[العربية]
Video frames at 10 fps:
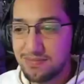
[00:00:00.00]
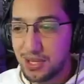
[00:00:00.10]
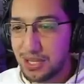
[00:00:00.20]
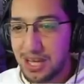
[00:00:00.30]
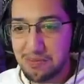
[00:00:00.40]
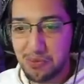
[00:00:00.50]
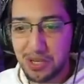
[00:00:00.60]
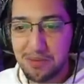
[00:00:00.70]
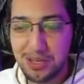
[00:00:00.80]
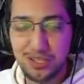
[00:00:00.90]
يلا يا عم
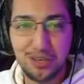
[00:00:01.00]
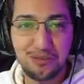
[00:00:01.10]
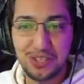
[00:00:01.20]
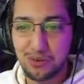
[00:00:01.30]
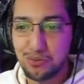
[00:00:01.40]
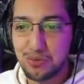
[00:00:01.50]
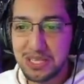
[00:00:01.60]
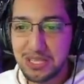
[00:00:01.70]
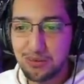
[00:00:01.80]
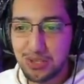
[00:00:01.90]
والله ما خساره فيك
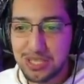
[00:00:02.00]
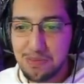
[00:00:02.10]
562 إيه